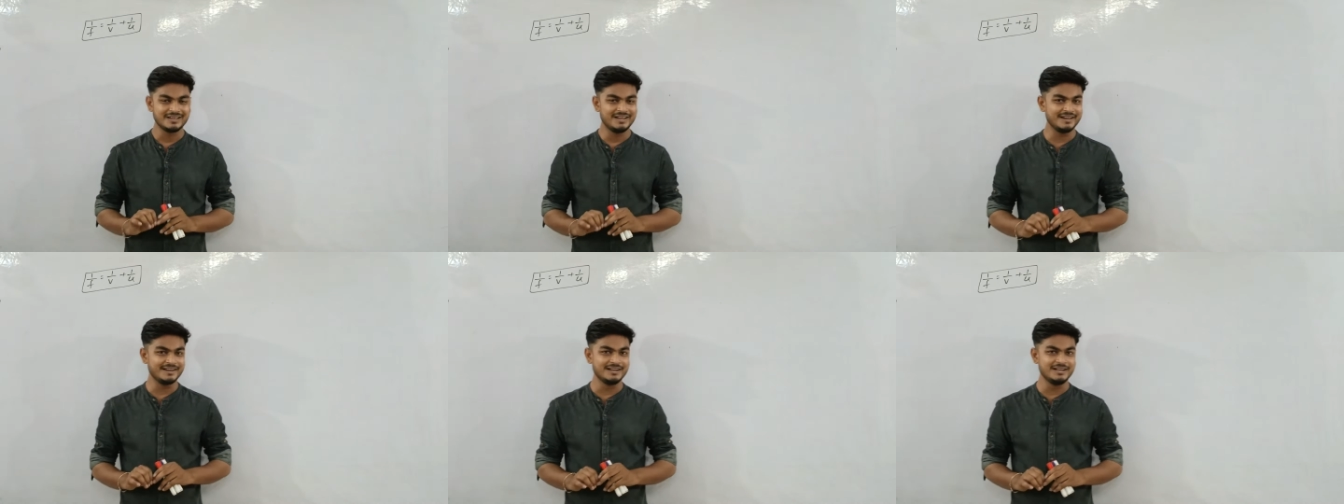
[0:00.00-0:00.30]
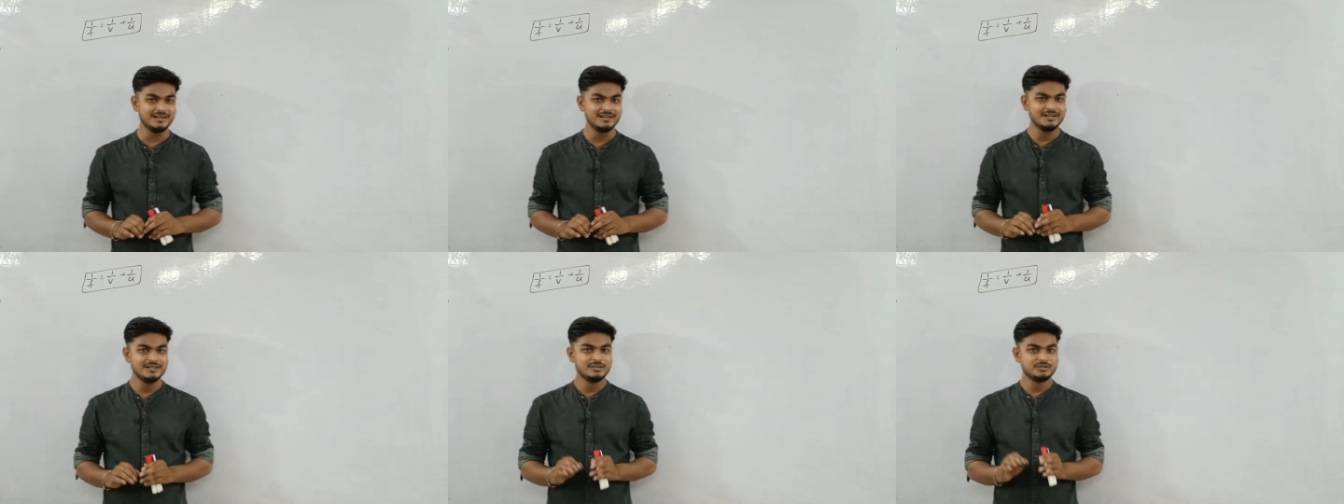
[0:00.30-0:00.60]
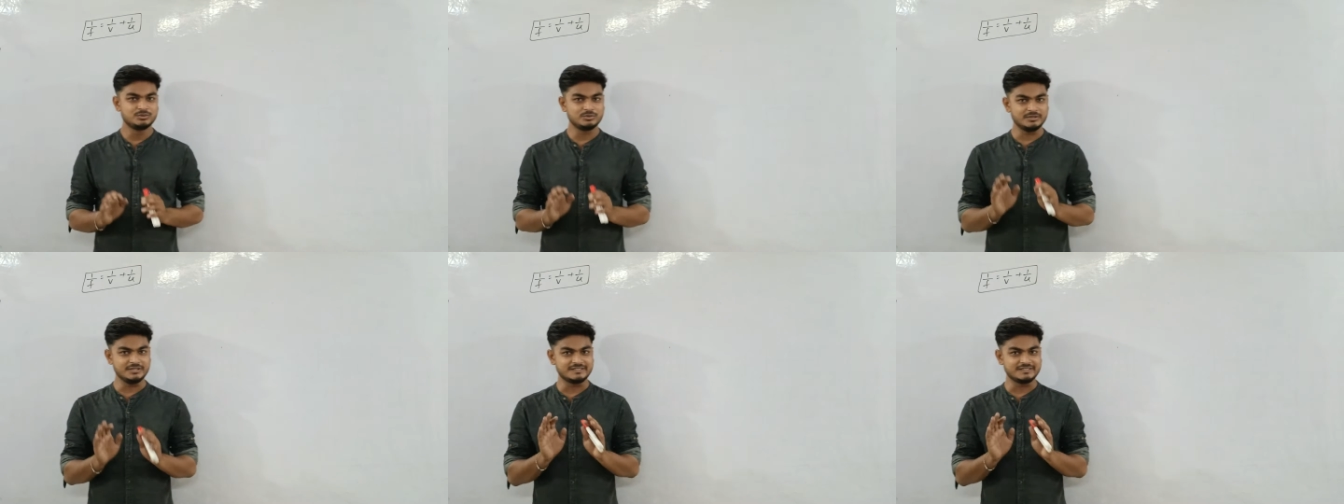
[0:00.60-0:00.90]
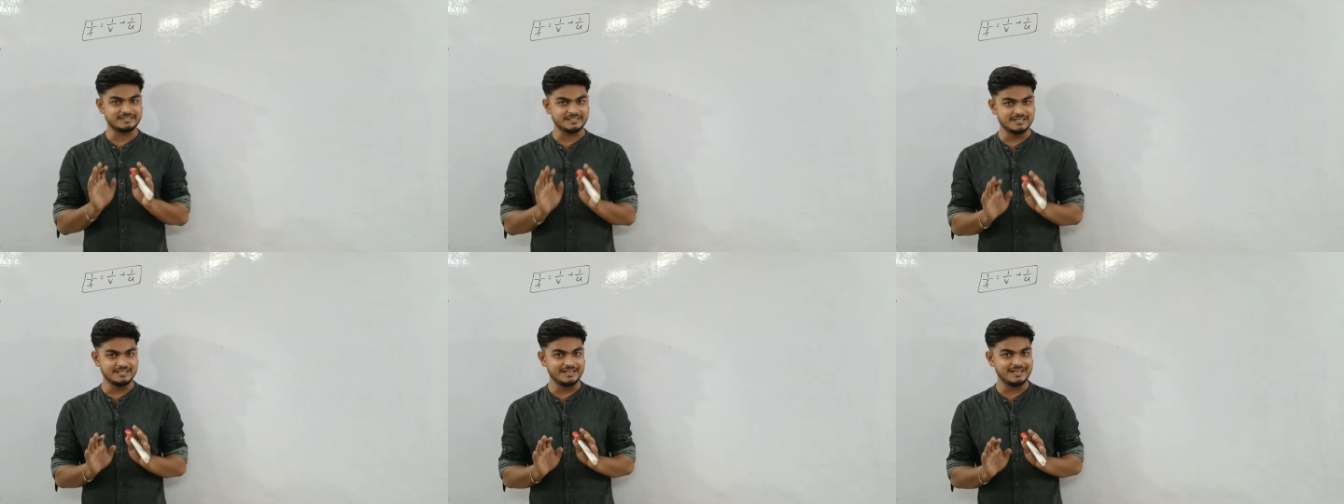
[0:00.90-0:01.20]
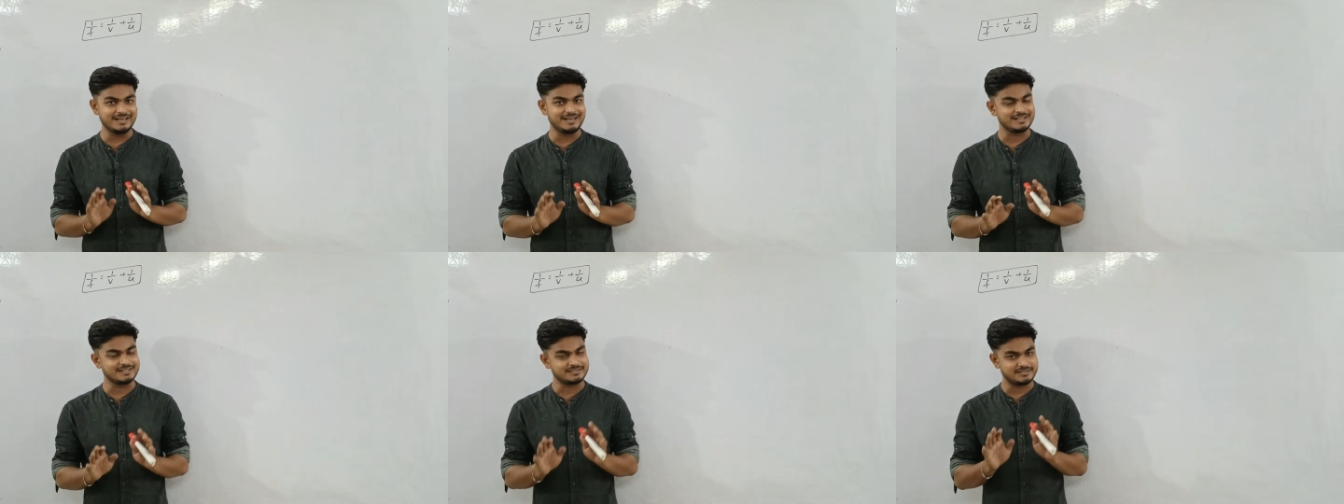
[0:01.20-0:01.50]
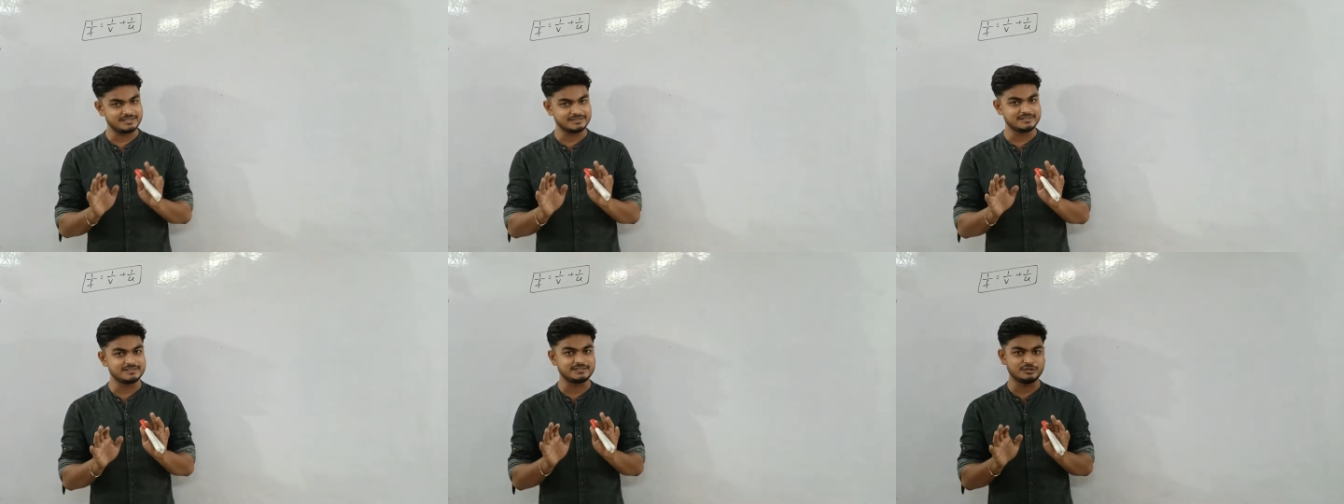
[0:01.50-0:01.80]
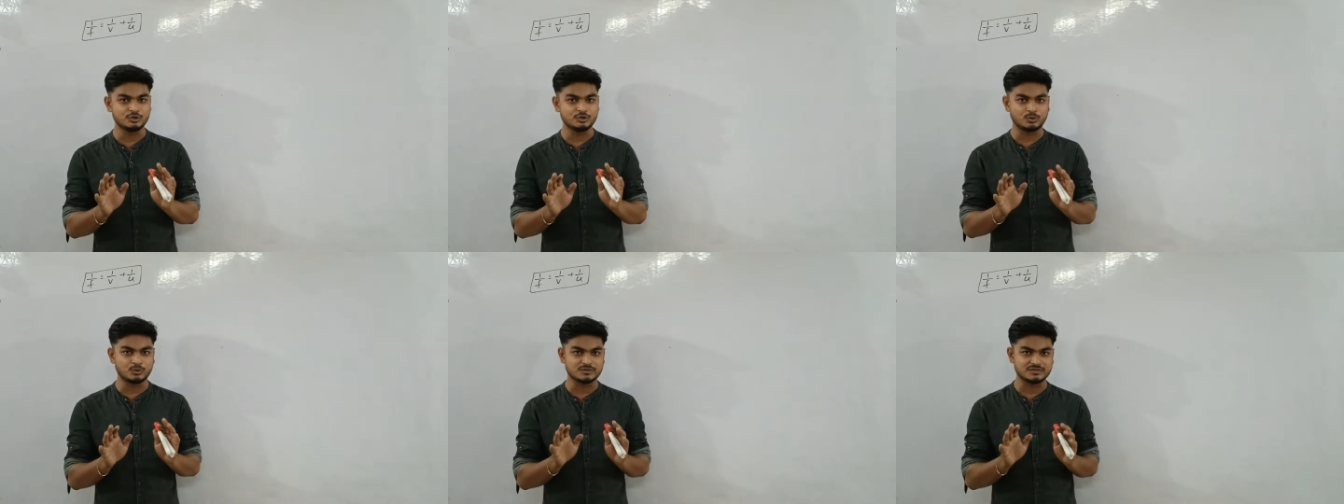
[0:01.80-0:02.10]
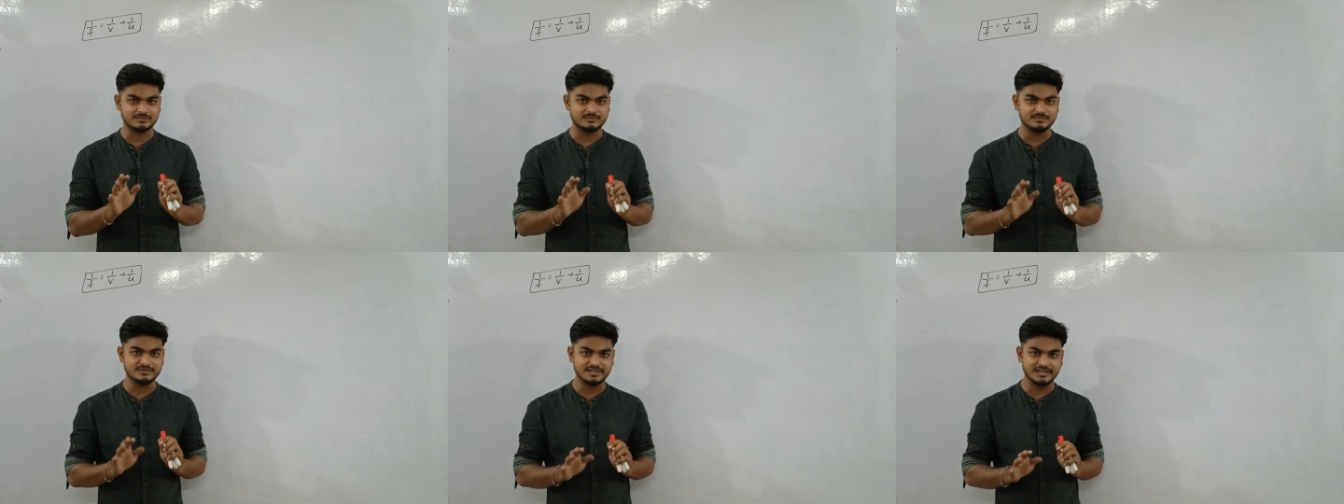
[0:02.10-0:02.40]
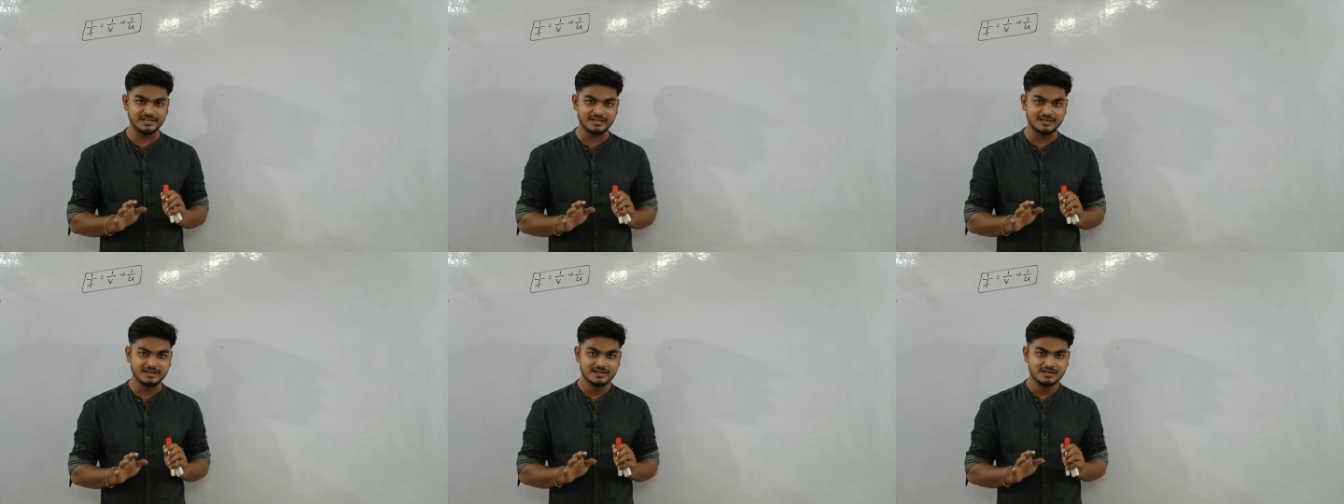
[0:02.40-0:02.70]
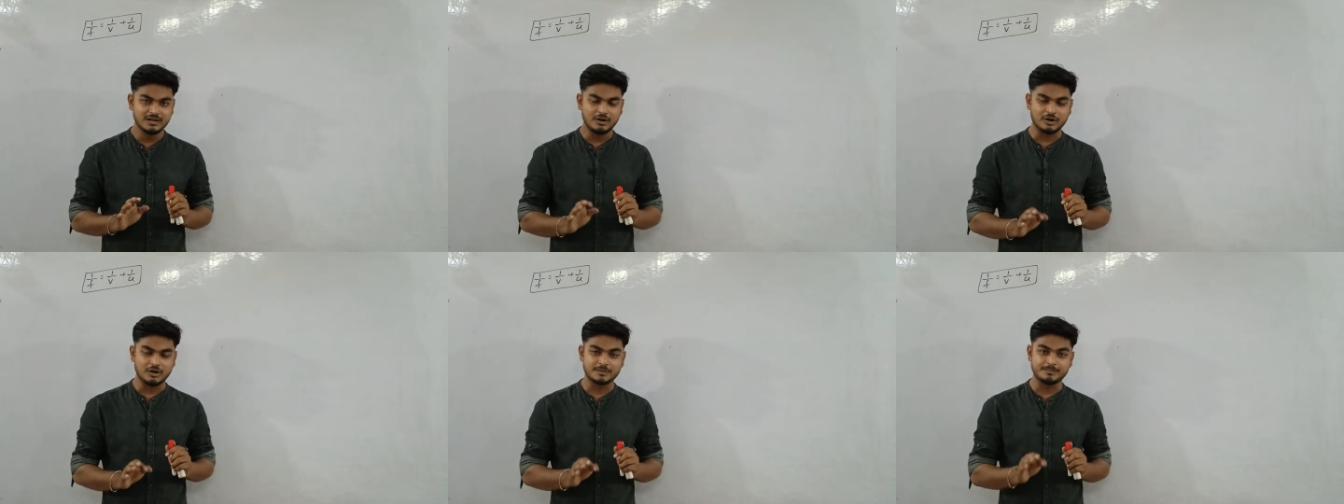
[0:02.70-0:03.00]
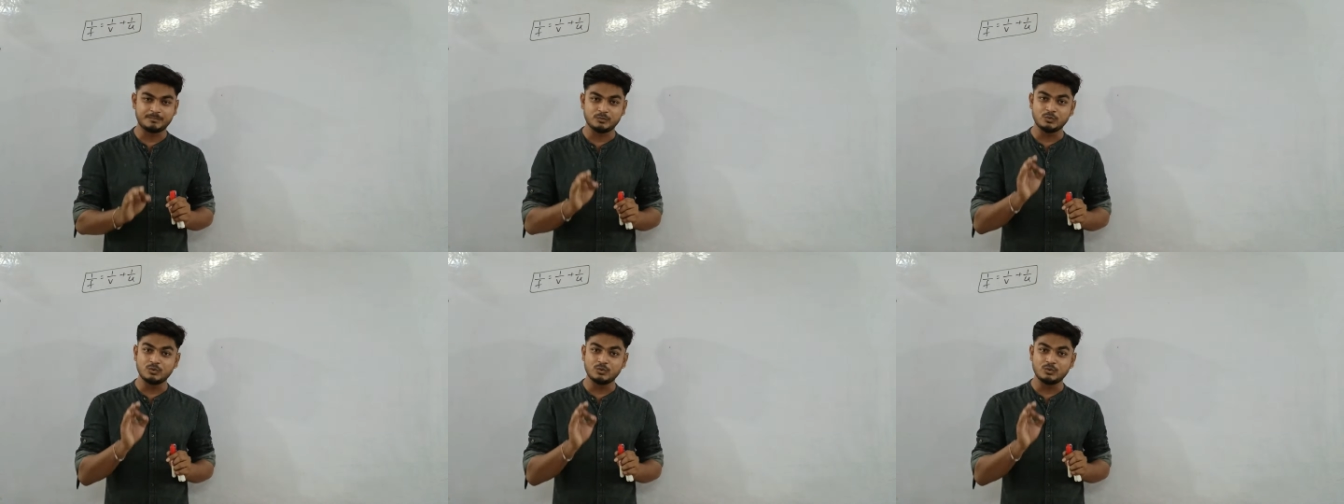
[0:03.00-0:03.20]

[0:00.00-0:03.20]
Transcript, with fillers: है ना तो इसीलिए अच्छे से चीज़ों को समझें और